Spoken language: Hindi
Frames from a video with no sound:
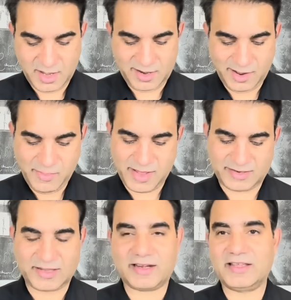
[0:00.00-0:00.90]
लंबे
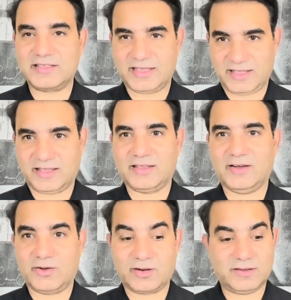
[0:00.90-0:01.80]
अरसे के लिए जाएंगे
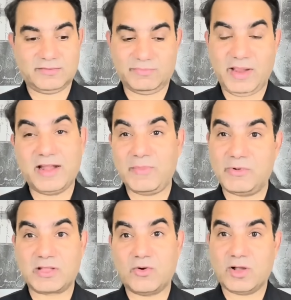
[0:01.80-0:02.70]
और मैं एंड में
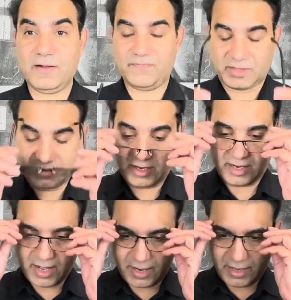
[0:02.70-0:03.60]
बताऊंगा कि सारी
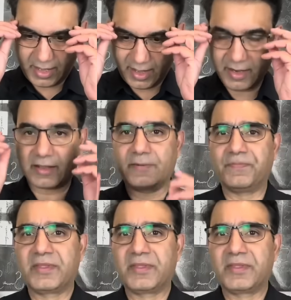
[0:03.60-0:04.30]
कहानी क्या है लेकिन